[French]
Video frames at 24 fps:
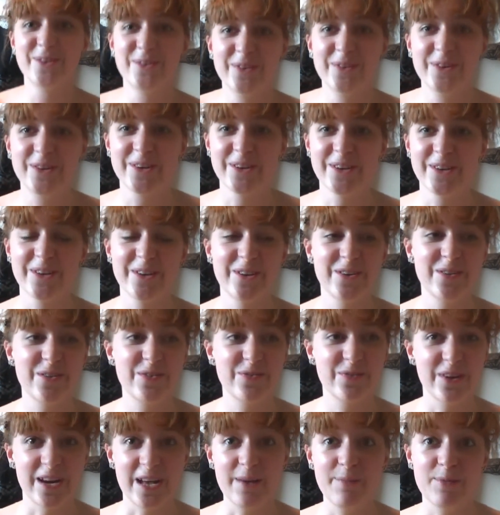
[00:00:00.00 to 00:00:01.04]
Donc euh,
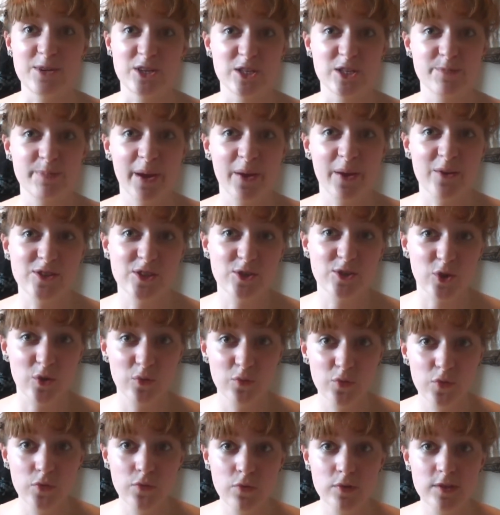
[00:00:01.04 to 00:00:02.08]
voilà, ben, j'espère que cette
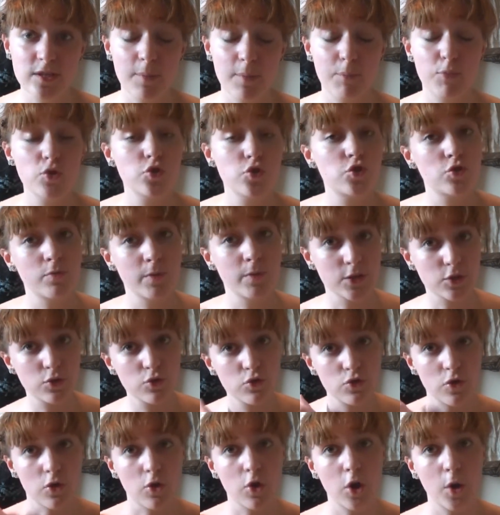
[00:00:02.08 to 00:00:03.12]
revue vous a plu. Je
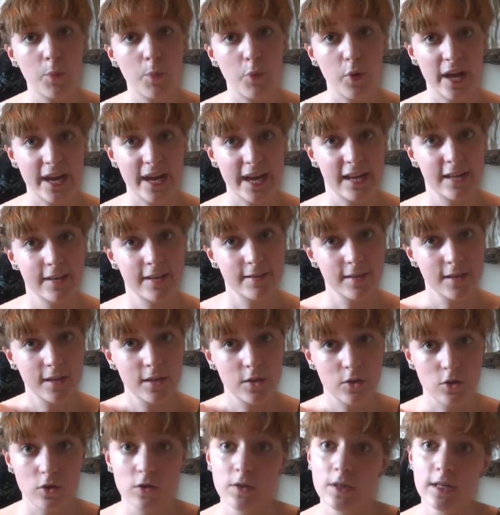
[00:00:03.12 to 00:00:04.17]
m'excuse encore pour la
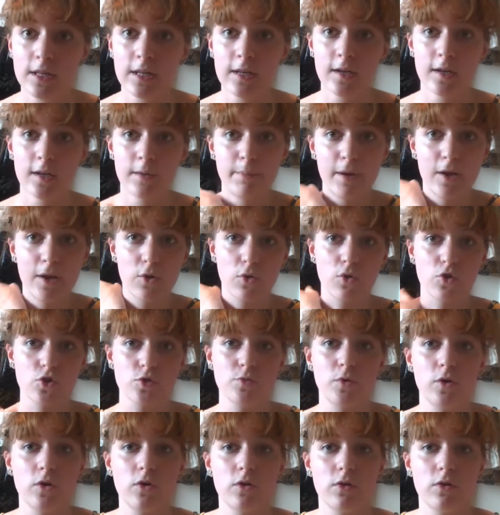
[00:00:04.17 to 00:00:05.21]
qualité euh,
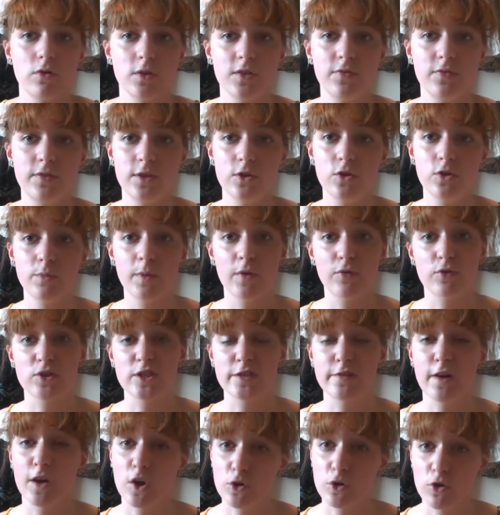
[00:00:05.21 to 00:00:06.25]
malheureusement des vidéos, mais il faut
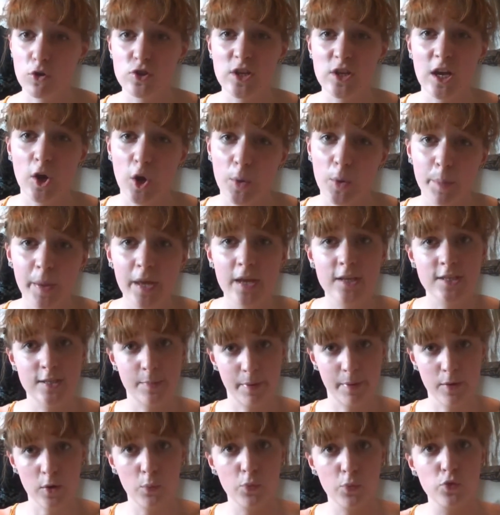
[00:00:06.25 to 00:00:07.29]
savoir que dans un camping, c'est
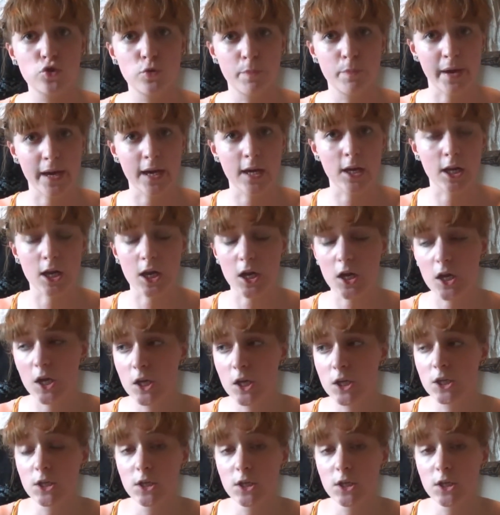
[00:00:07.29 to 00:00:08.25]
pas non plus super éclairé.